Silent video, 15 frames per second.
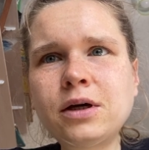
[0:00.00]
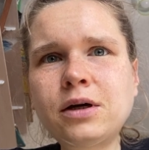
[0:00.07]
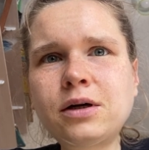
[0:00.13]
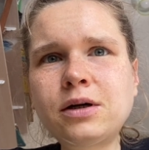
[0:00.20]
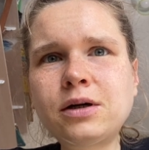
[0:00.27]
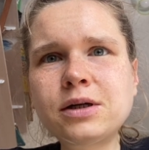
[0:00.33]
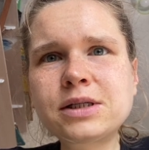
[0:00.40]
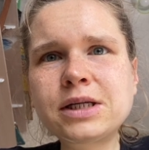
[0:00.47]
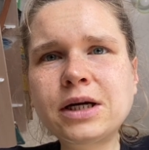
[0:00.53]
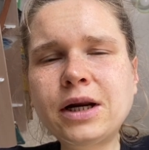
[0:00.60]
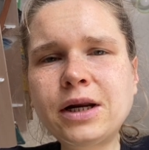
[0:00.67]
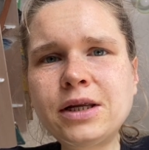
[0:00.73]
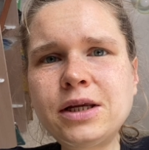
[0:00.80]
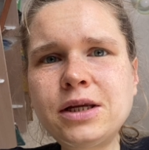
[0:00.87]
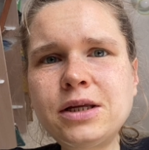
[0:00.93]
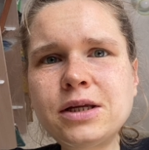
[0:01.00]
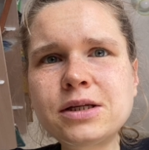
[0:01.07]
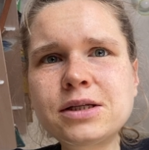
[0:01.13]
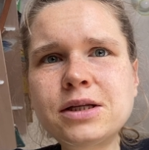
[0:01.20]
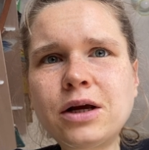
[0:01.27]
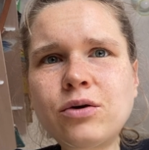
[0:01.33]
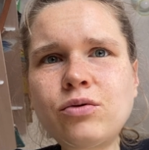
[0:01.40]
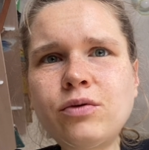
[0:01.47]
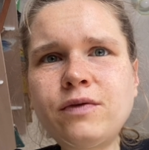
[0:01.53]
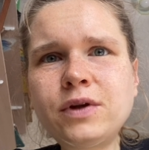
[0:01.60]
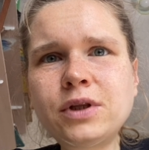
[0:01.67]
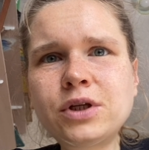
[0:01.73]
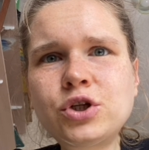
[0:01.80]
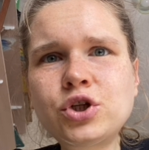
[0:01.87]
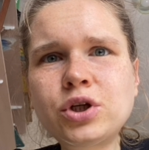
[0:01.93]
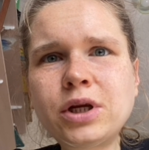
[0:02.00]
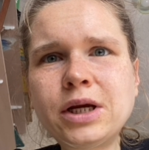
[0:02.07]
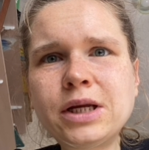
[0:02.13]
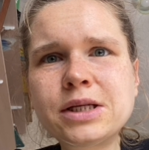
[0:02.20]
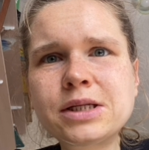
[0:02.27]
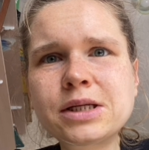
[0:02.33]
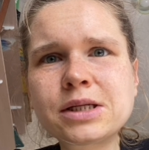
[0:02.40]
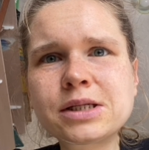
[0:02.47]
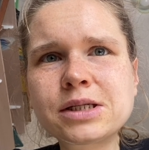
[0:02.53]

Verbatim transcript: Сохранение здоровья начинается